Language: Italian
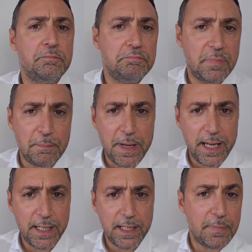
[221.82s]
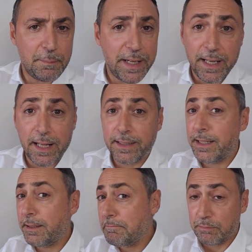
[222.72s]
va bene, va bene
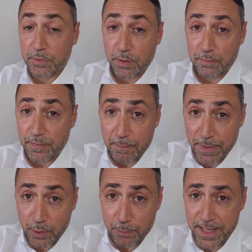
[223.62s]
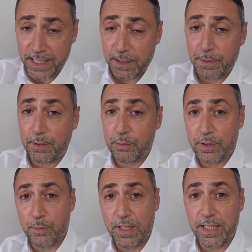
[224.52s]
anche, insomma, va meno bene per tutti
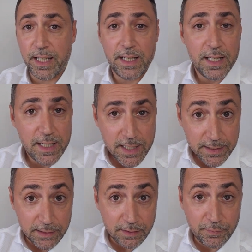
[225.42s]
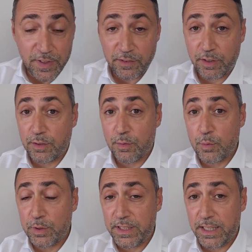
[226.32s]
quelli che si sono invece
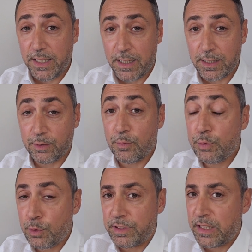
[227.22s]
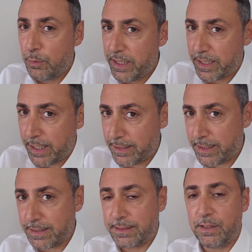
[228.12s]
dovuti, hanno dovuto seguire
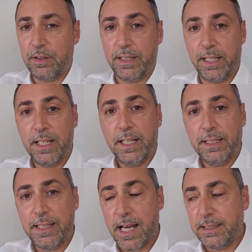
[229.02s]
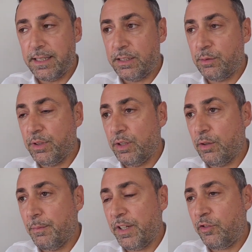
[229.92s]
indicazioni di altri studi di
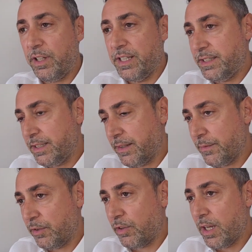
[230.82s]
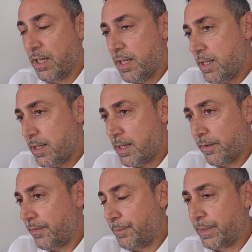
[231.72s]
commercialisti che invece gli hanno
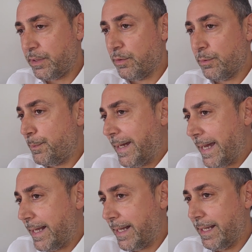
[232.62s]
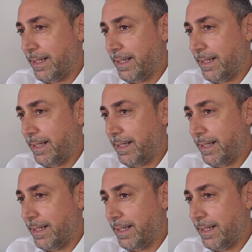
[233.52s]
fatto pagare